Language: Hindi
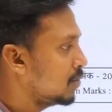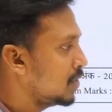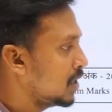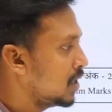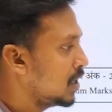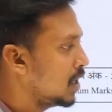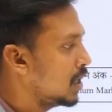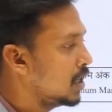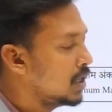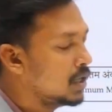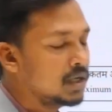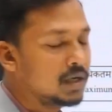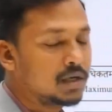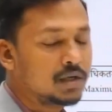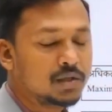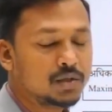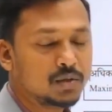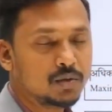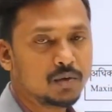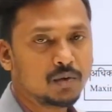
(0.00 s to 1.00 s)
का
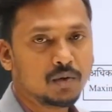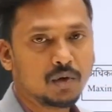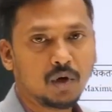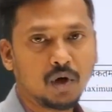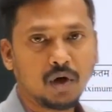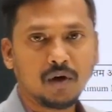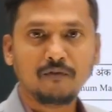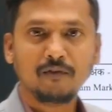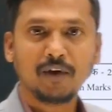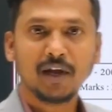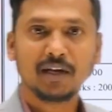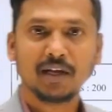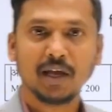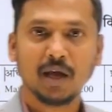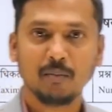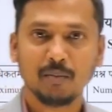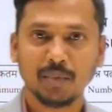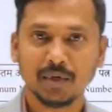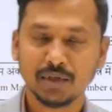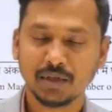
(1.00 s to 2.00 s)
जो ऑफलाइन
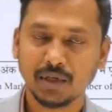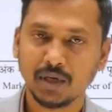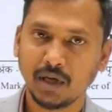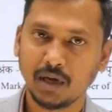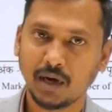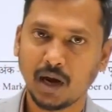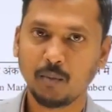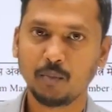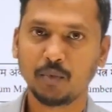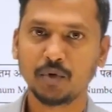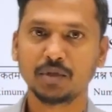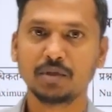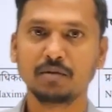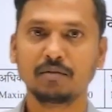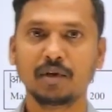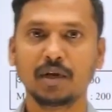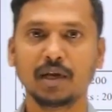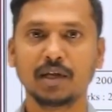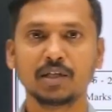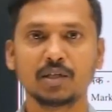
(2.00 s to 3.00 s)
कैंपस है रायपुर
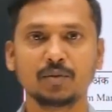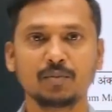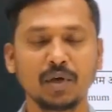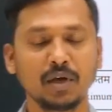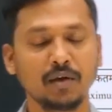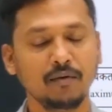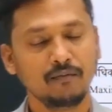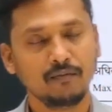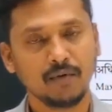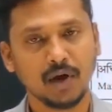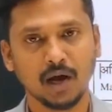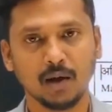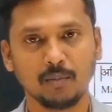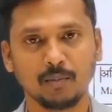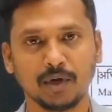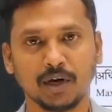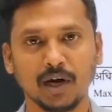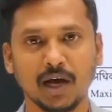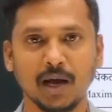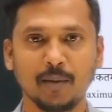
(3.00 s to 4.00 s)
सिविल लाइन्स में वहां
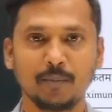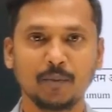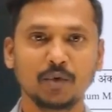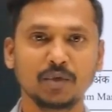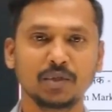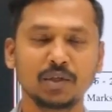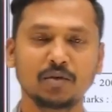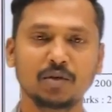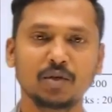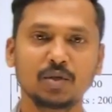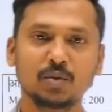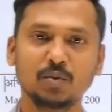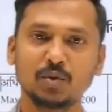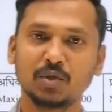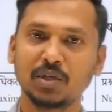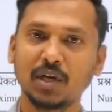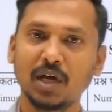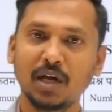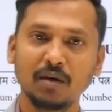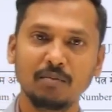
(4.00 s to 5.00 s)
पर आपको जरूरी
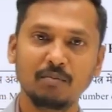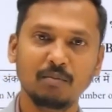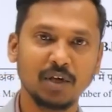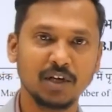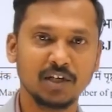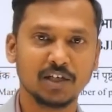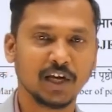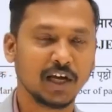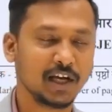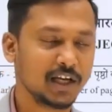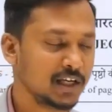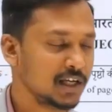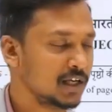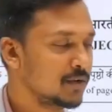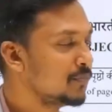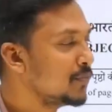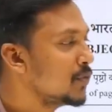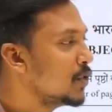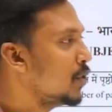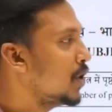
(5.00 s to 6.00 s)
सूचना मिल
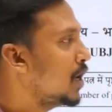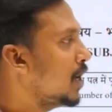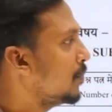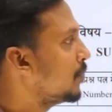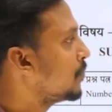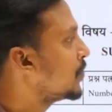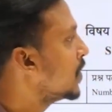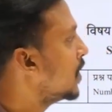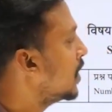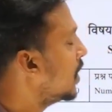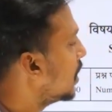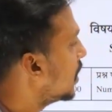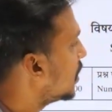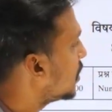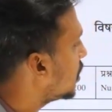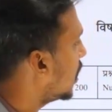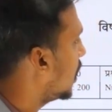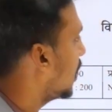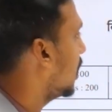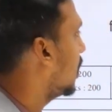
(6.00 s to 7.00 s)
जाएगी ओके
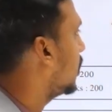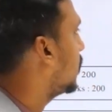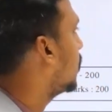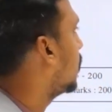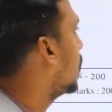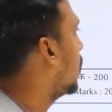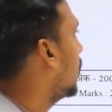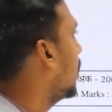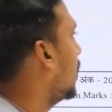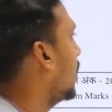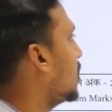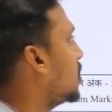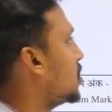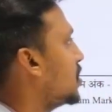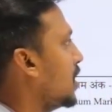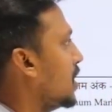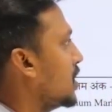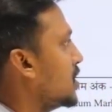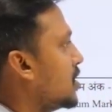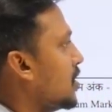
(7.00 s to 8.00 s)
चलिए तो
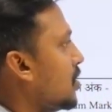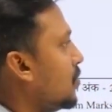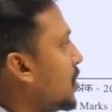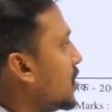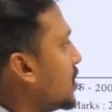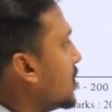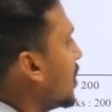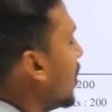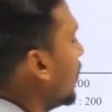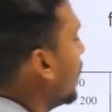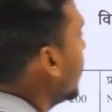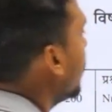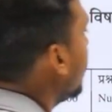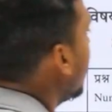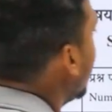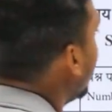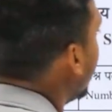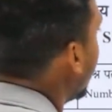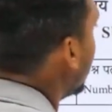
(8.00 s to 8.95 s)
इस टेस्ट नंबर सेवन में हमारे